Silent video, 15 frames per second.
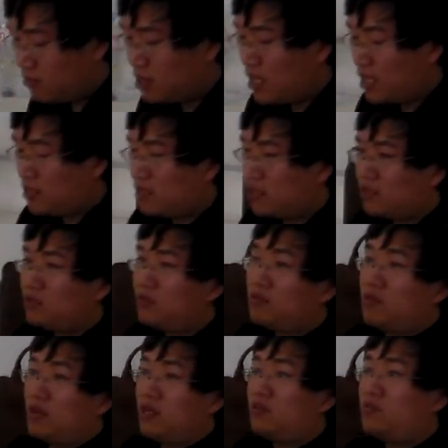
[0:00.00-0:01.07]
在这个
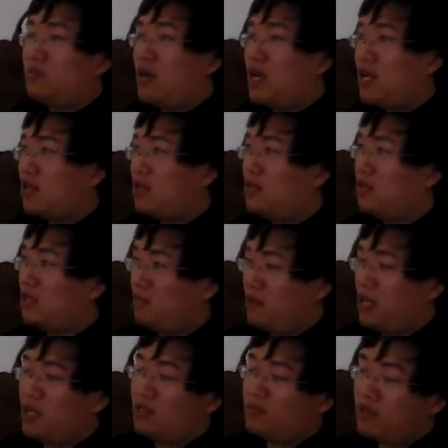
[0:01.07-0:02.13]
宋元学案里
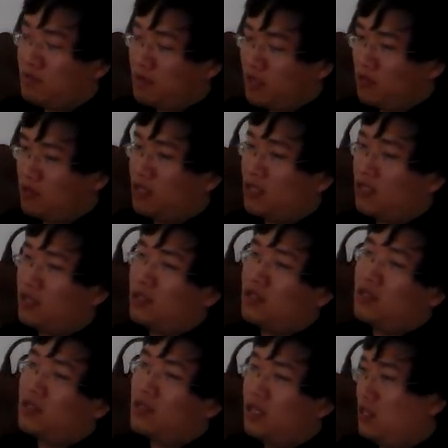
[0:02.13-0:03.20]
面，专门有一个
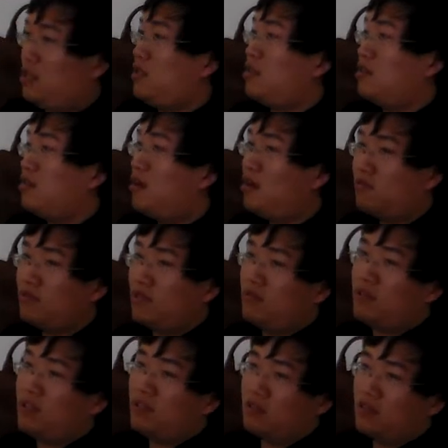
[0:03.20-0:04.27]
肯定毫无
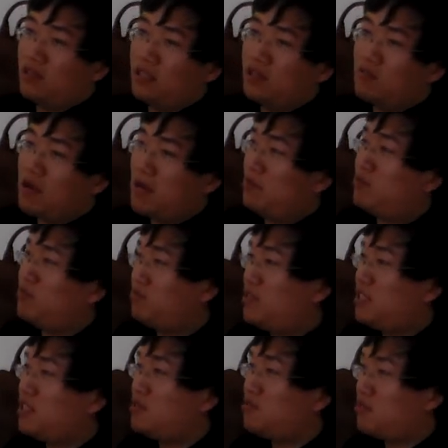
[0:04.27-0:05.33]
疑问的有一个关于朱
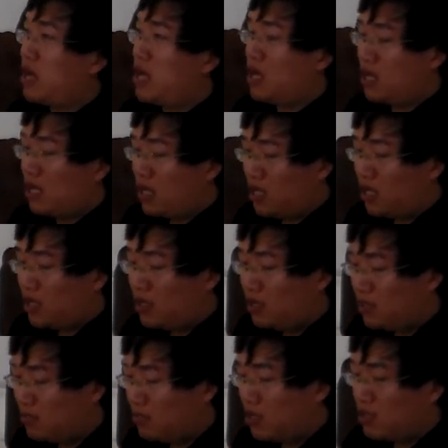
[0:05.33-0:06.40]
熹的学案。
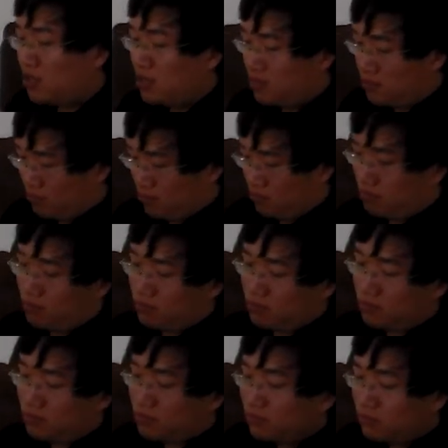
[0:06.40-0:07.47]
那么，
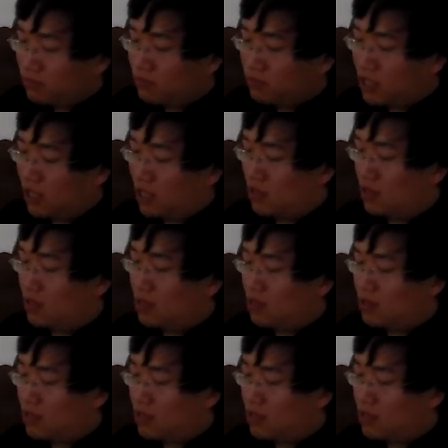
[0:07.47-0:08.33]
这个。